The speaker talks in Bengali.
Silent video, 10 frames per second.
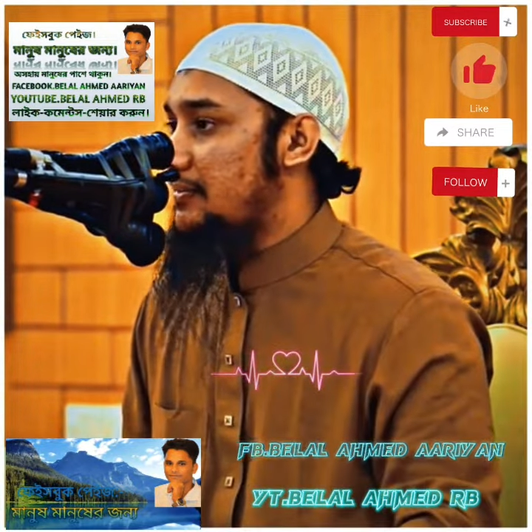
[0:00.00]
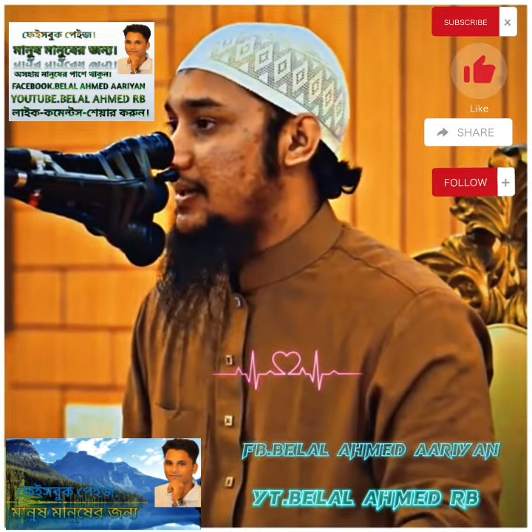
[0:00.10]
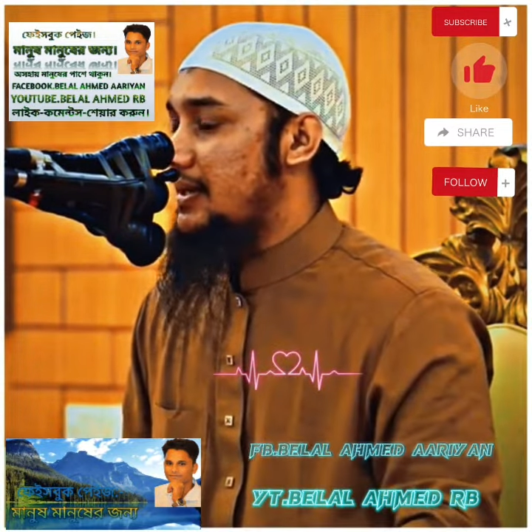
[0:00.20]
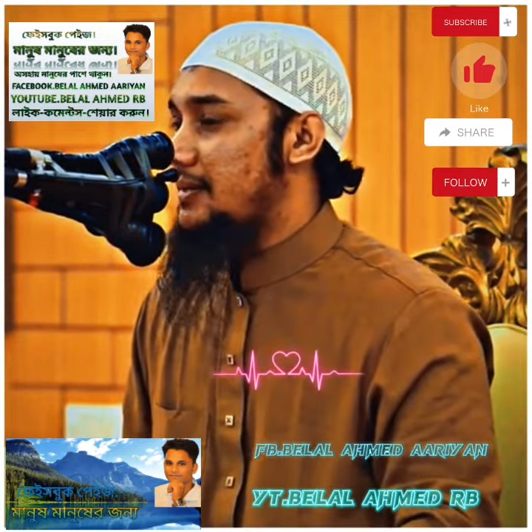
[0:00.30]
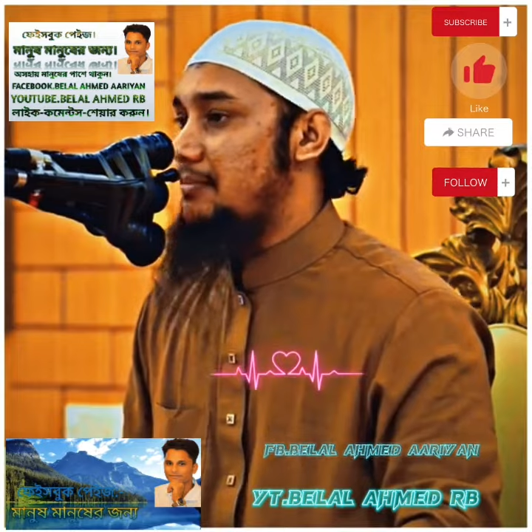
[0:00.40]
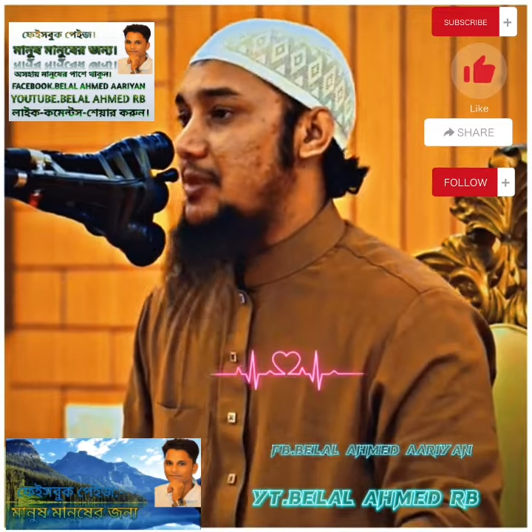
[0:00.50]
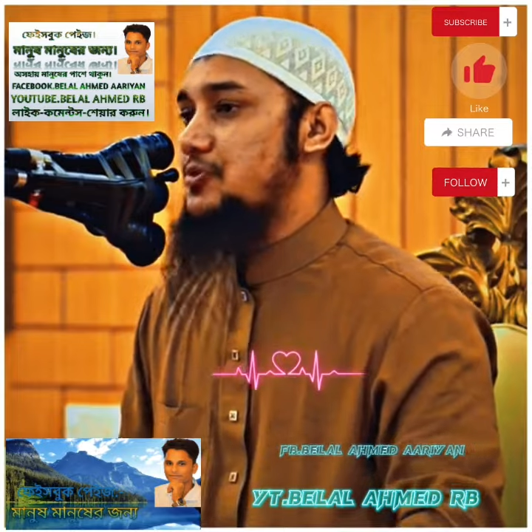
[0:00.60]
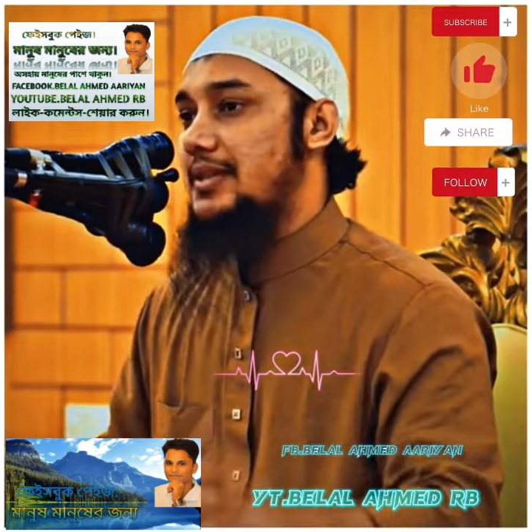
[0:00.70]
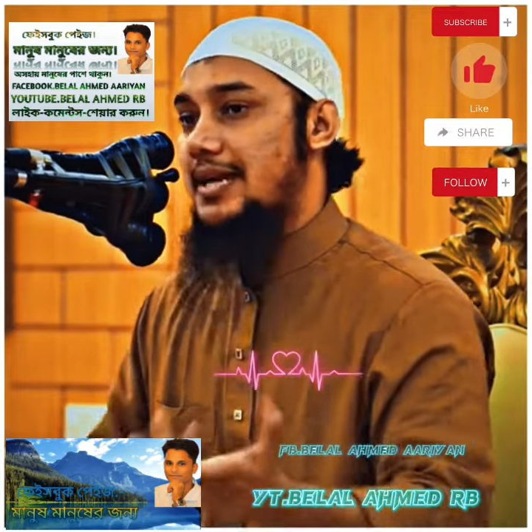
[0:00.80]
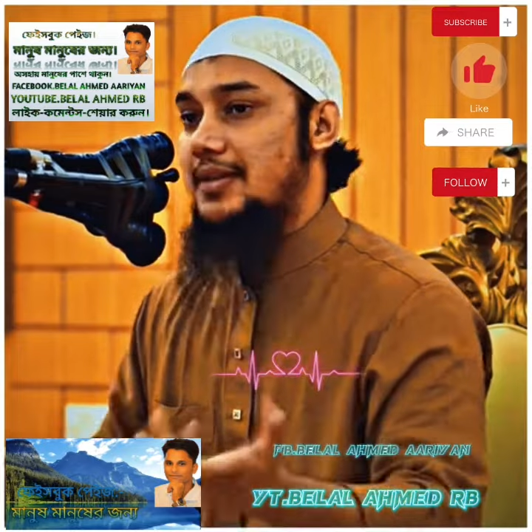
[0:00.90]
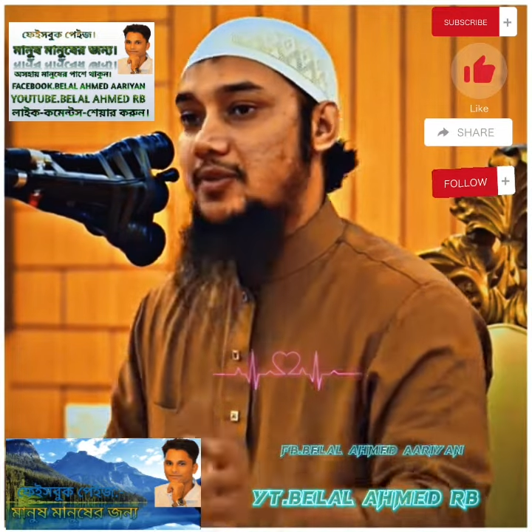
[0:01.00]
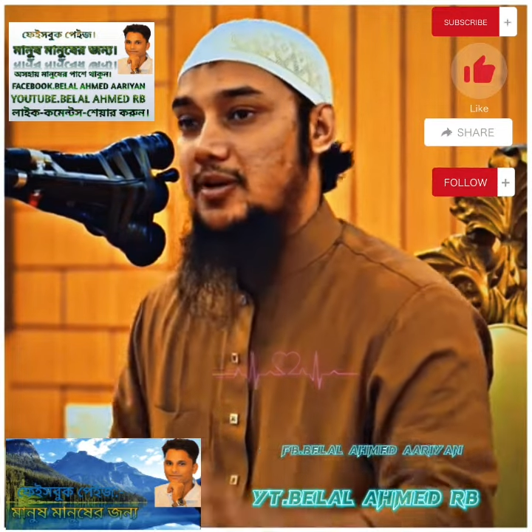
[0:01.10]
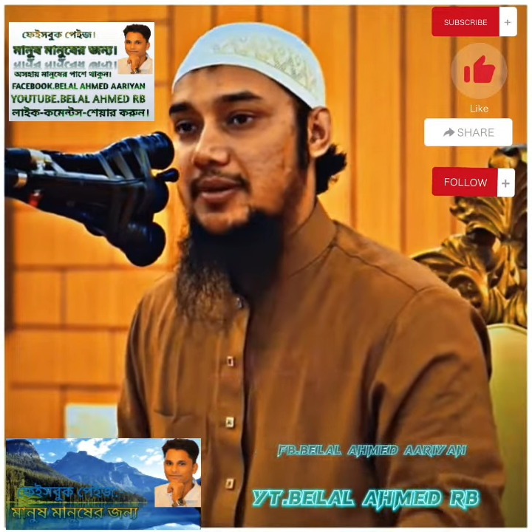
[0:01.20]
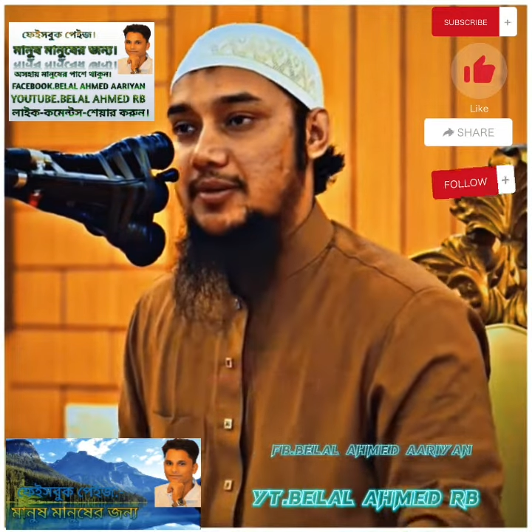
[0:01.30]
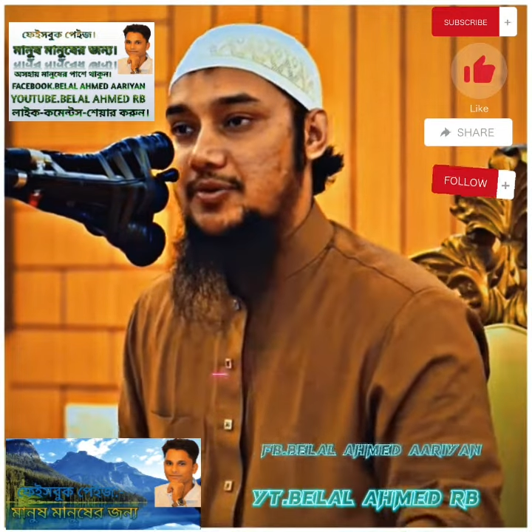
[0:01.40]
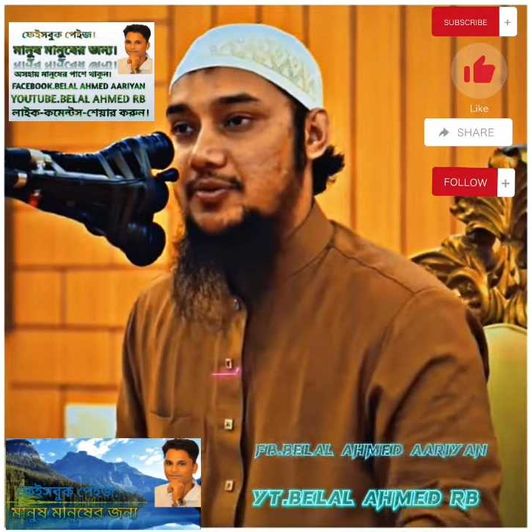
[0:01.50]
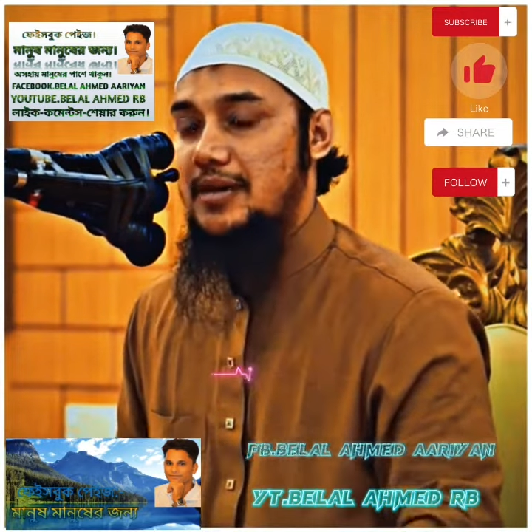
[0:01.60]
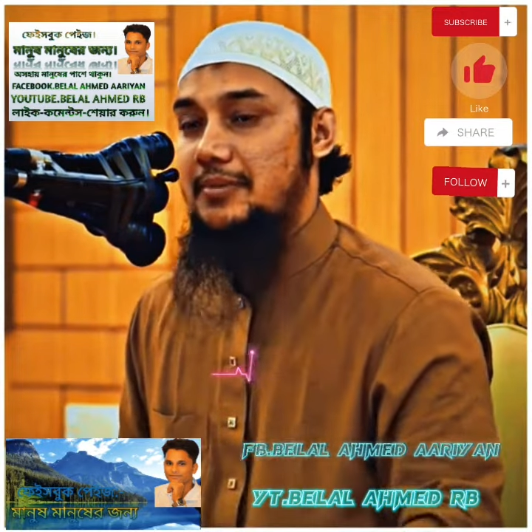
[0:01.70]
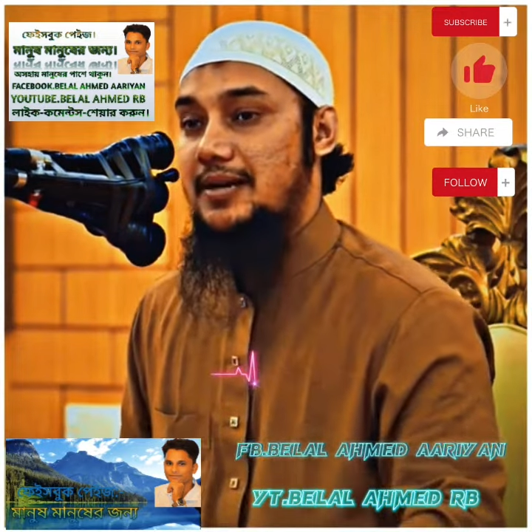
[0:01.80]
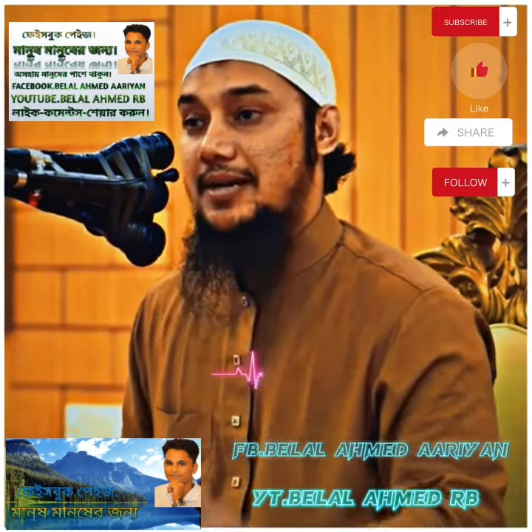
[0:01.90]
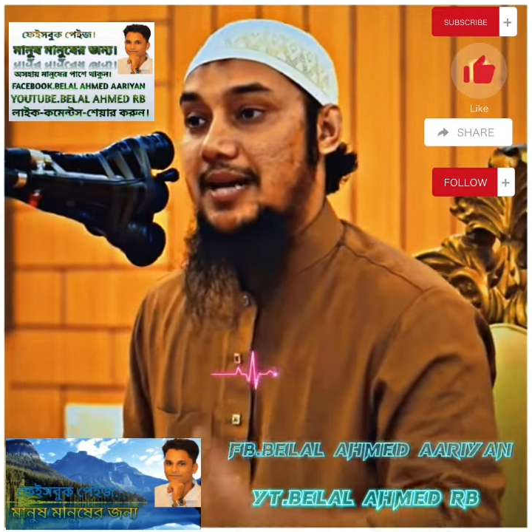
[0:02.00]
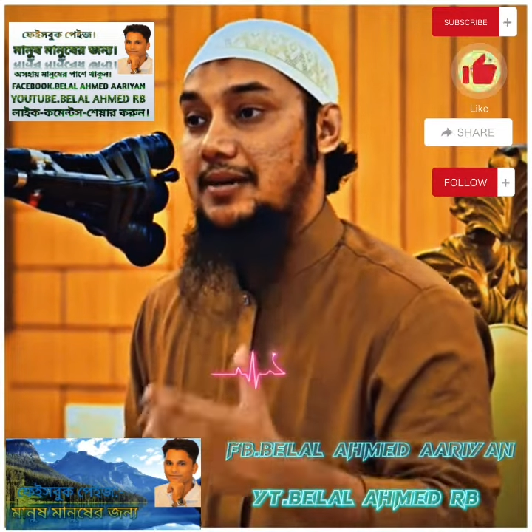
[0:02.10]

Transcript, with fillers: মানে মানুষকে দেখাতে হবে আমাকে